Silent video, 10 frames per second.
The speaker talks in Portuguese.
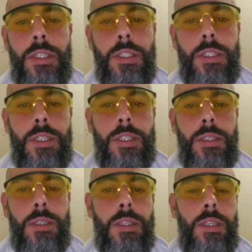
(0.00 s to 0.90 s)
né?
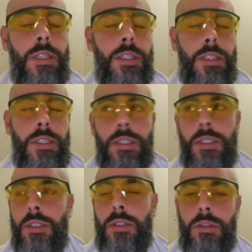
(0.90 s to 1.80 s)

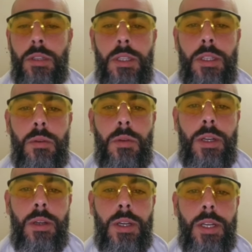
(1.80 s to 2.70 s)
E tentando
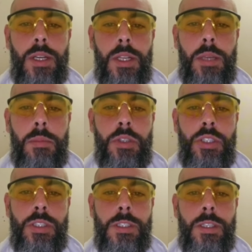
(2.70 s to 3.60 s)
guardar uma grana aqui pra
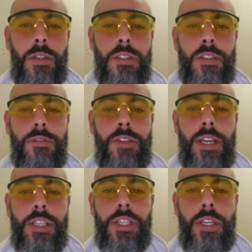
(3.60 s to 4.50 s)
gente seguir nossa
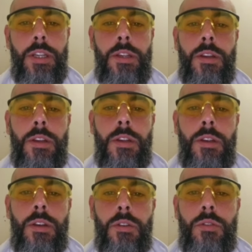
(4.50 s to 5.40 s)
viagem aí.
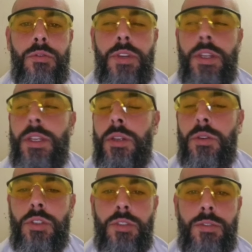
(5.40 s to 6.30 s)
Com fé em Deus,
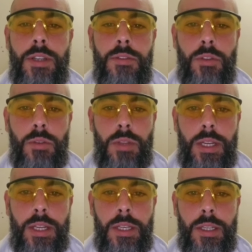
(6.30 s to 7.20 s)
a gente vai
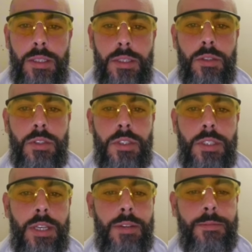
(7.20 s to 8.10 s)
voltar e, se Deus
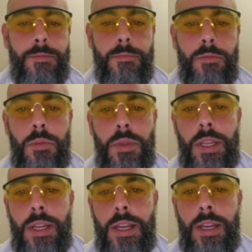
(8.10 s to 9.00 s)
quiser, me
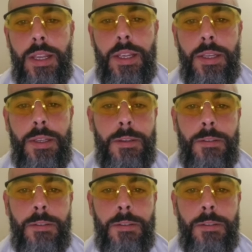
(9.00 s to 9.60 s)
entregar lá e